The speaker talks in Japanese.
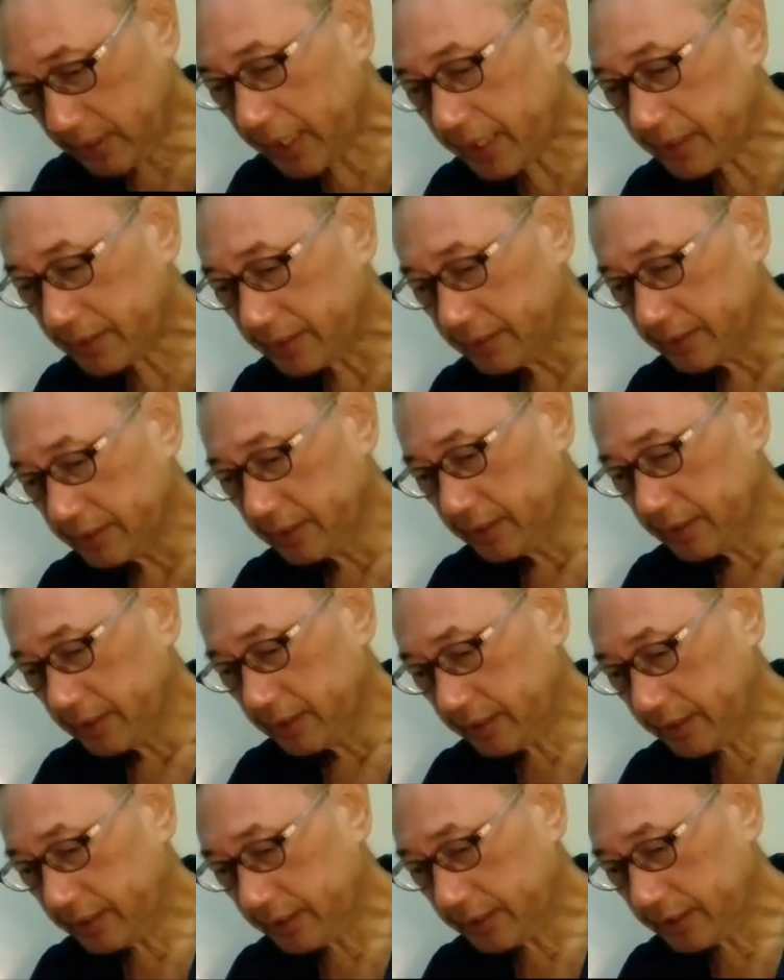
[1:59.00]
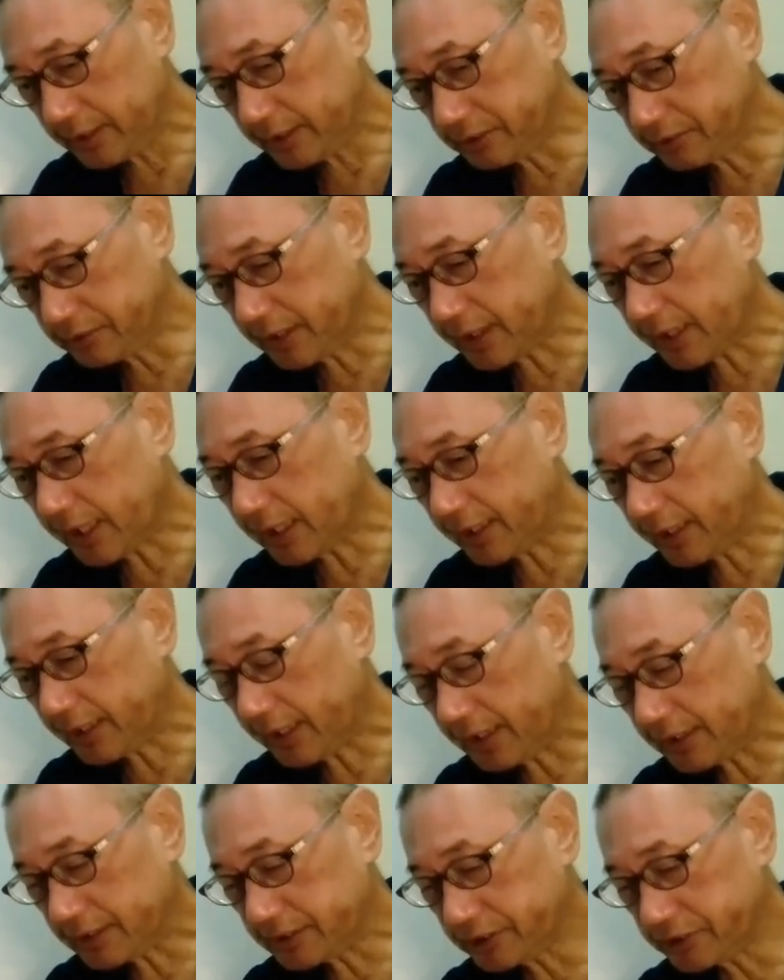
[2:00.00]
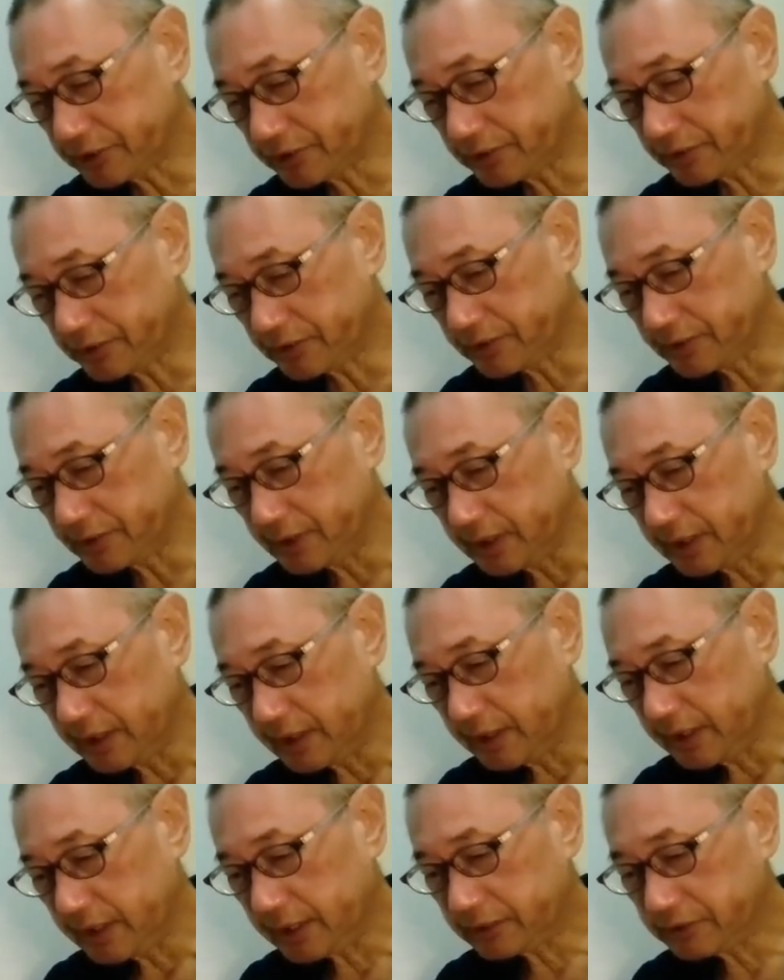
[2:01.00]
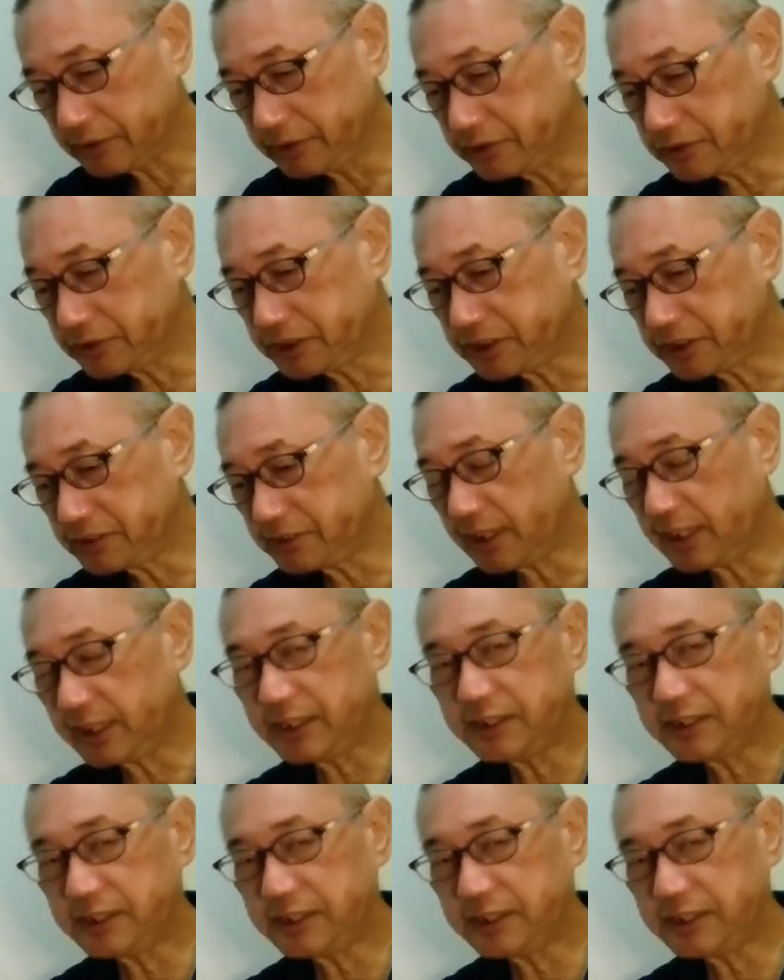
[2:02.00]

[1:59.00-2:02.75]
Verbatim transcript: で、えー、その中から、その、えっと、優秀